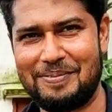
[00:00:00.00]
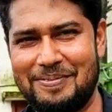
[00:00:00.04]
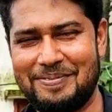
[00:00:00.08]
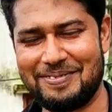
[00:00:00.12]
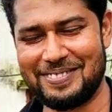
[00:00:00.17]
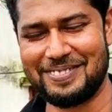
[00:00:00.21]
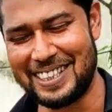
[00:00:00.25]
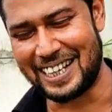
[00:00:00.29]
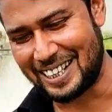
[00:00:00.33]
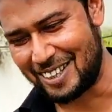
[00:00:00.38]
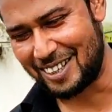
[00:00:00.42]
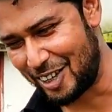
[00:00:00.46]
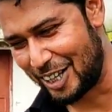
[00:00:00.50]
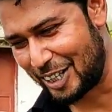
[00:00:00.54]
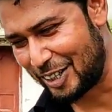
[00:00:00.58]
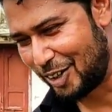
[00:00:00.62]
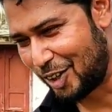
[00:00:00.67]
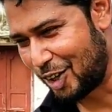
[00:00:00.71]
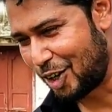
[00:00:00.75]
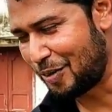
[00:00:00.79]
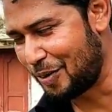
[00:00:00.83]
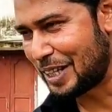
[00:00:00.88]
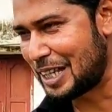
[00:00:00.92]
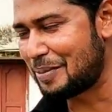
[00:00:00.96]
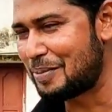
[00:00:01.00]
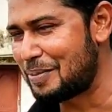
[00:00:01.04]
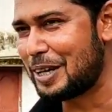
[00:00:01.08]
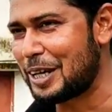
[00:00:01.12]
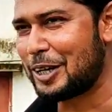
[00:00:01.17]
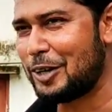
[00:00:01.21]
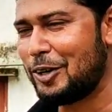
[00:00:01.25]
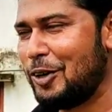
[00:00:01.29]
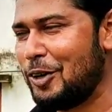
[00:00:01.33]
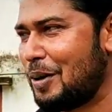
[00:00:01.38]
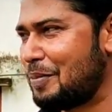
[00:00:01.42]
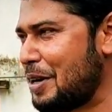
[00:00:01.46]
খোঁজ অনেক ধন্যবাদ
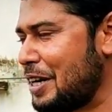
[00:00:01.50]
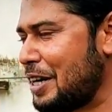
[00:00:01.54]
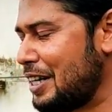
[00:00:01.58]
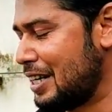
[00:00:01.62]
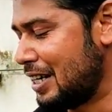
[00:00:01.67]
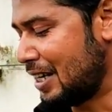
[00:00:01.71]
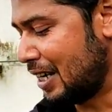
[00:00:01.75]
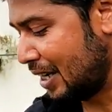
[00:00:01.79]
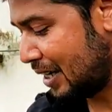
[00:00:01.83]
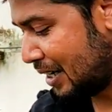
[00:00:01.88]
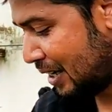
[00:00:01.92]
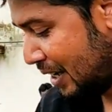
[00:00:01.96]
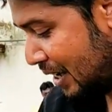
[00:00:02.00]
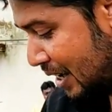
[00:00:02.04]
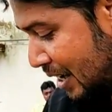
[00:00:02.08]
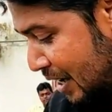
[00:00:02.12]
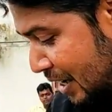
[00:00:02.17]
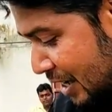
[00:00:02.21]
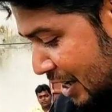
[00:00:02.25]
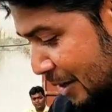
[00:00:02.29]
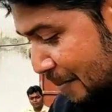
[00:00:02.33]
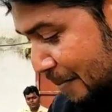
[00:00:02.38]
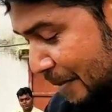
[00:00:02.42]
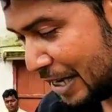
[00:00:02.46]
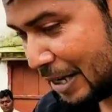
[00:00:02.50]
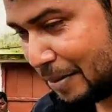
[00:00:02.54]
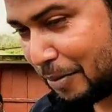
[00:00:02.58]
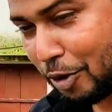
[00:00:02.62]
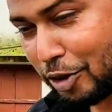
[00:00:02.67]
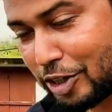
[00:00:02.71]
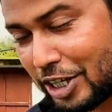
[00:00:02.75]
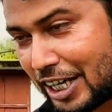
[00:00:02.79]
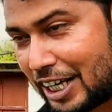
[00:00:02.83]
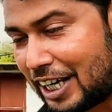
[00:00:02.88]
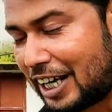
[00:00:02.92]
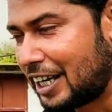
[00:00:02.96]
আপনাকেও আপনার টিমকে
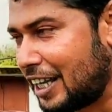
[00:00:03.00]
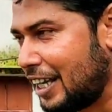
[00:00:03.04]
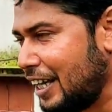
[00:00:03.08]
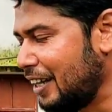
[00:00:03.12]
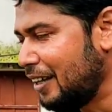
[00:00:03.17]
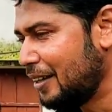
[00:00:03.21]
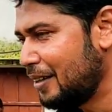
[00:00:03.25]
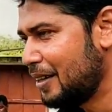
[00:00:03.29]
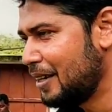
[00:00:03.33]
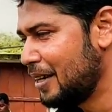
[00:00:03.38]
এবং চ্যানেলকে